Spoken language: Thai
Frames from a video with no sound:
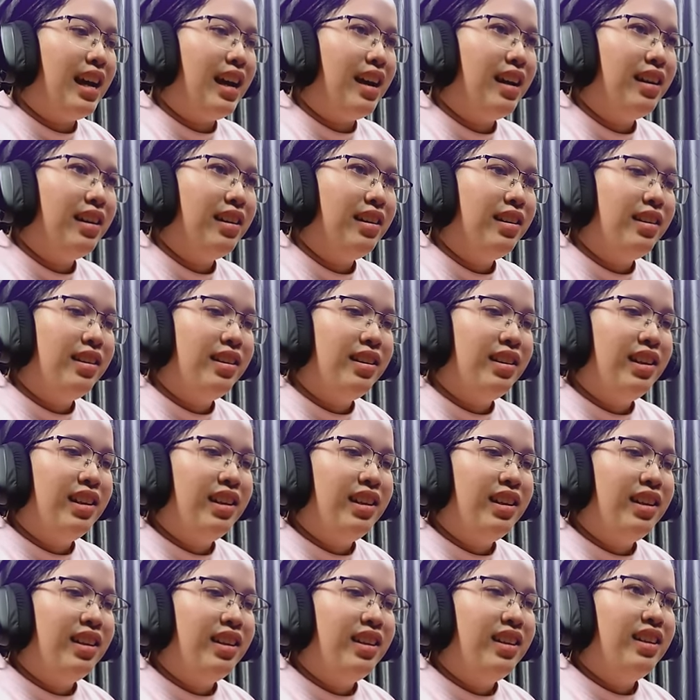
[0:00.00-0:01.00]
ค่ะ
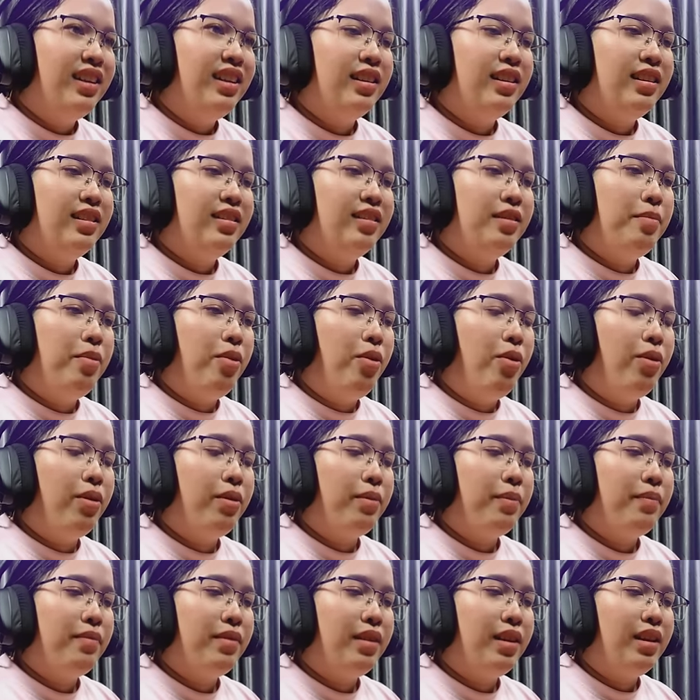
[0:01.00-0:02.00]

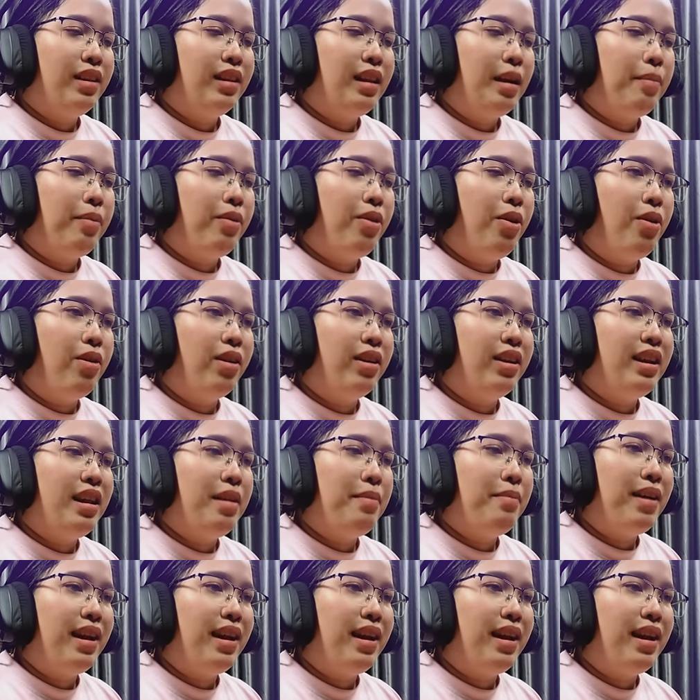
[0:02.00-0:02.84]
16ทำกล่องเลย